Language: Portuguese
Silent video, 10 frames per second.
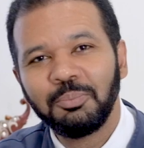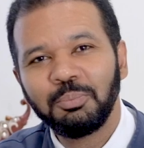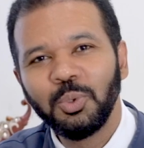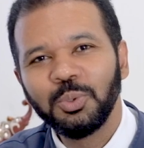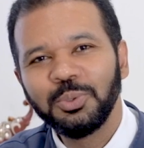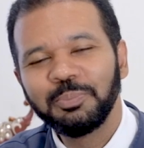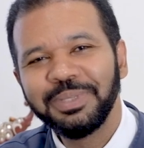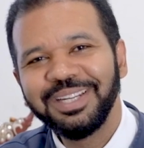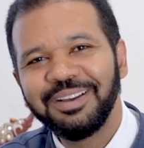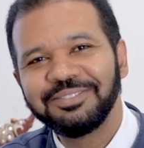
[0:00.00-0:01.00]

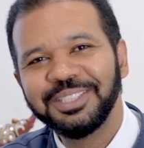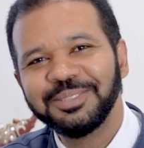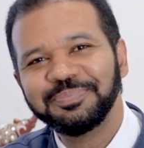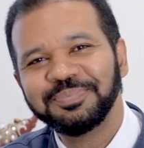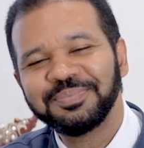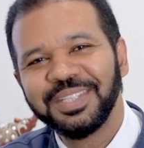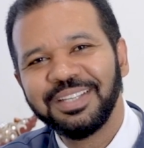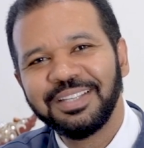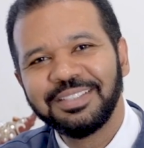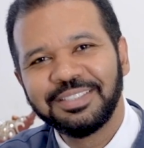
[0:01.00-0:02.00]
Monopiravir.
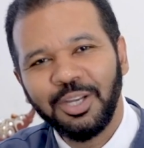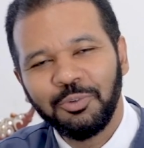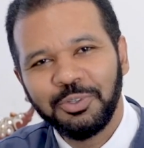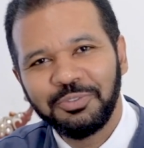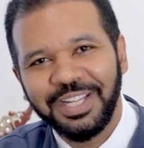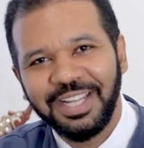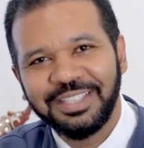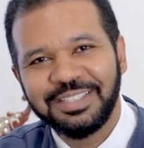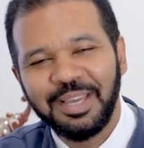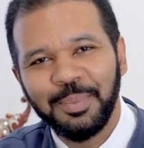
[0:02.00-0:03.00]
Você já ouviu falar
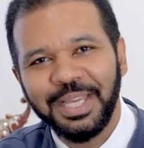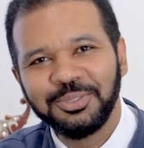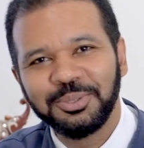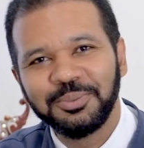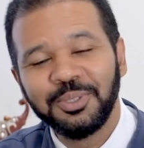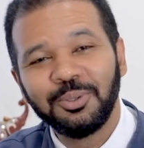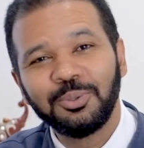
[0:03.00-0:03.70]
desse remédio?